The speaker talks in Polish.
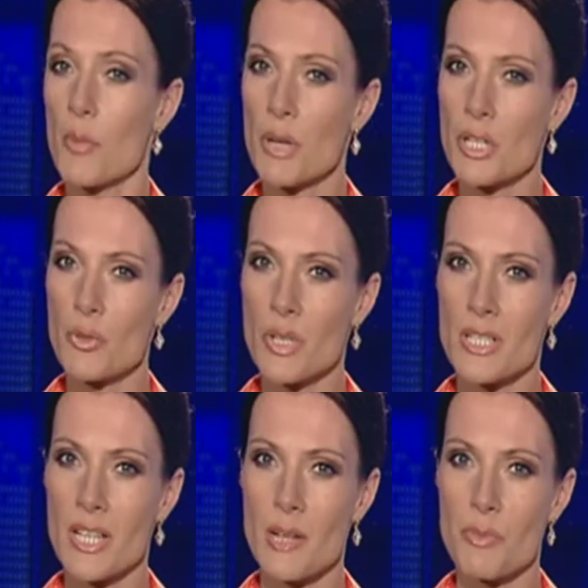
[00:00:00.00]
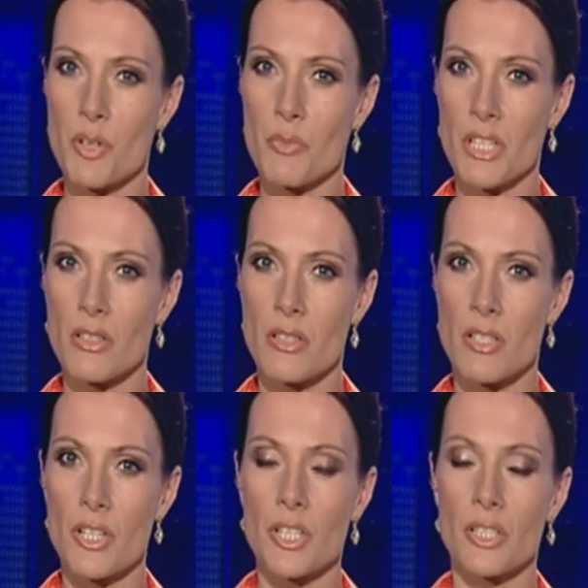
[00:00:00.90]
Pracuje z najlepszymi. Jego
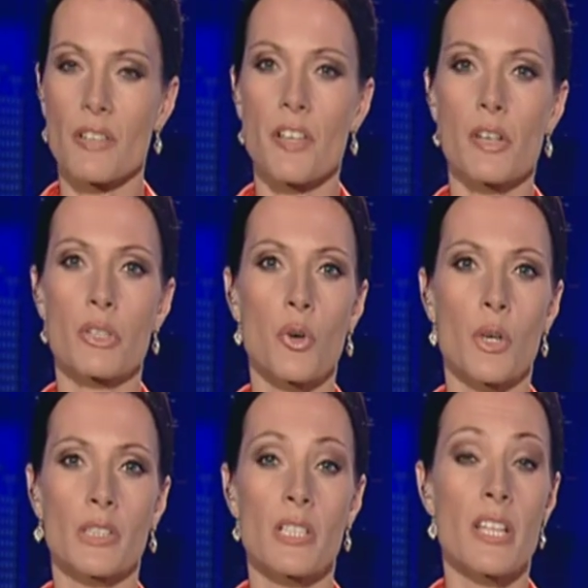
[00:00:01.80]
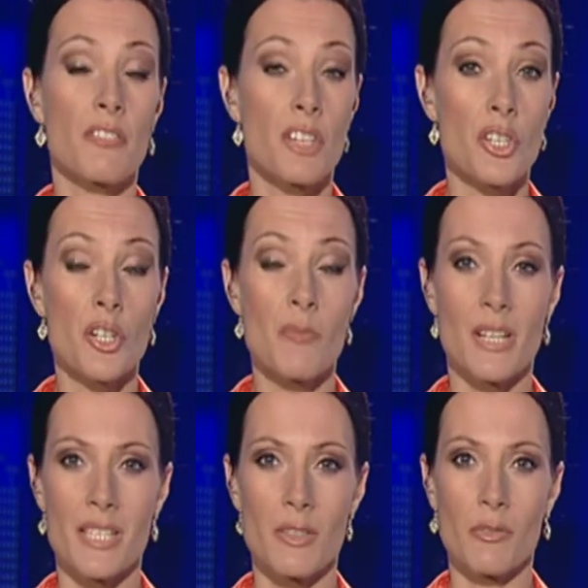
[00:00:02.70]
zdjęcia trafiają na okładki największych
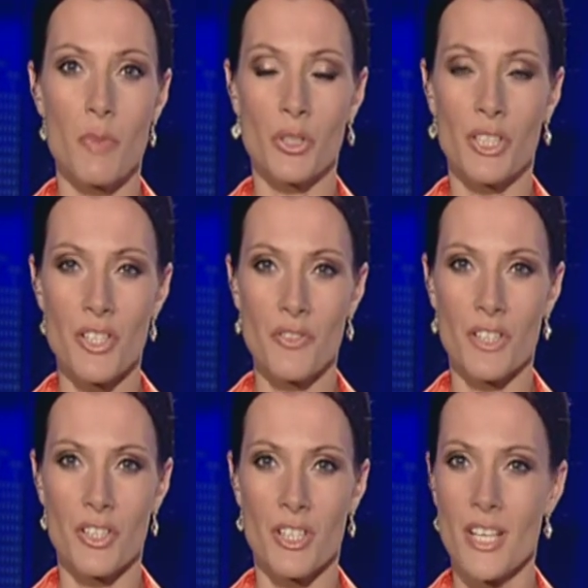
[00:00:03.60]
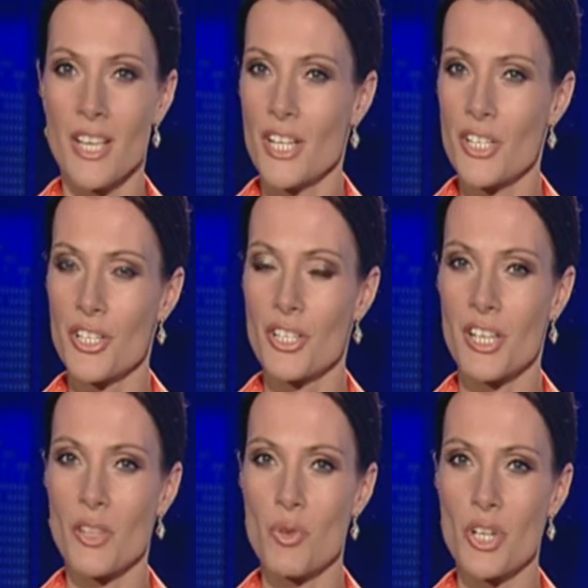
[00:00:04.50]
magazynów mody na świecie. Życie
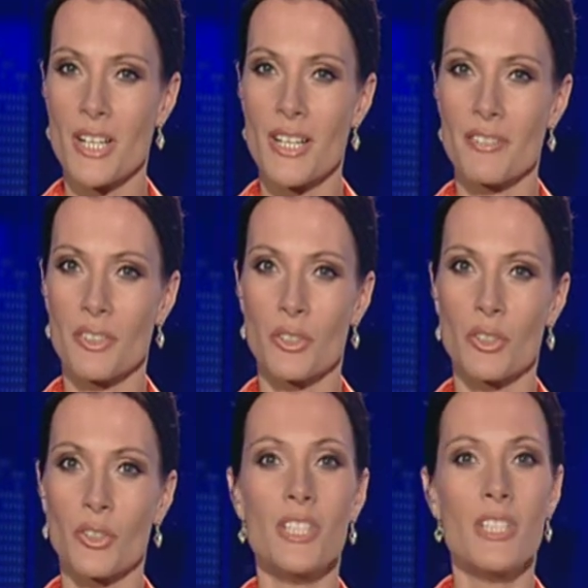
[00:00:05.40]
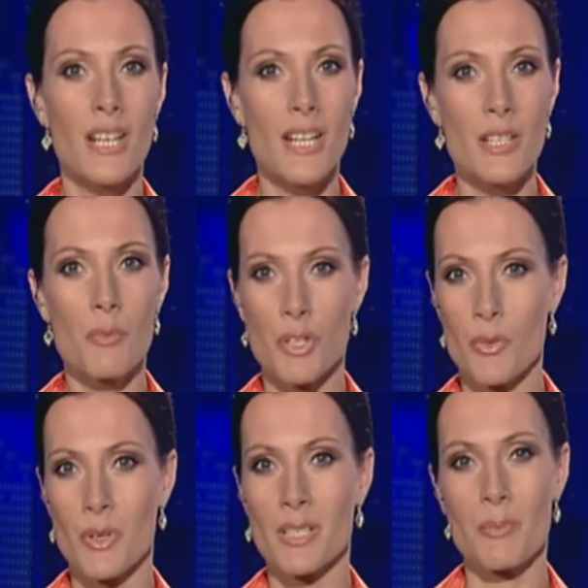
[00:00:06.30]
Janusza Kawy to idealny
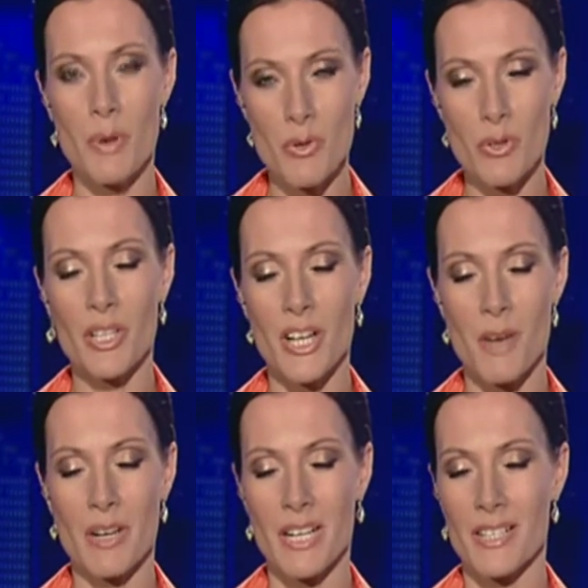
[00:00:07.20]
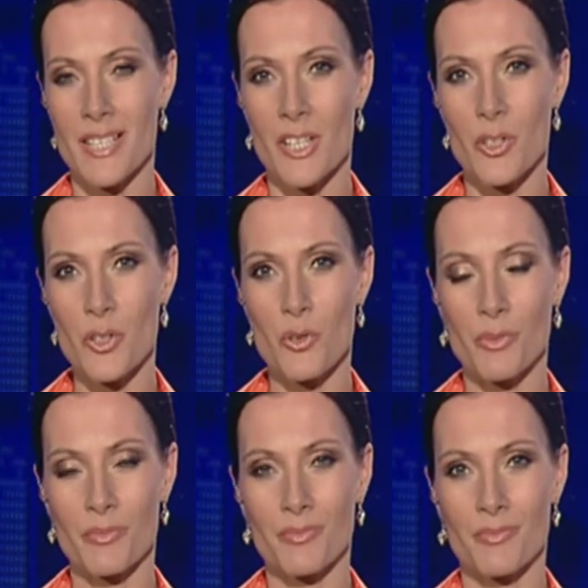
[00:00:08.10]
przykład spełnionego amerykańskiego snu.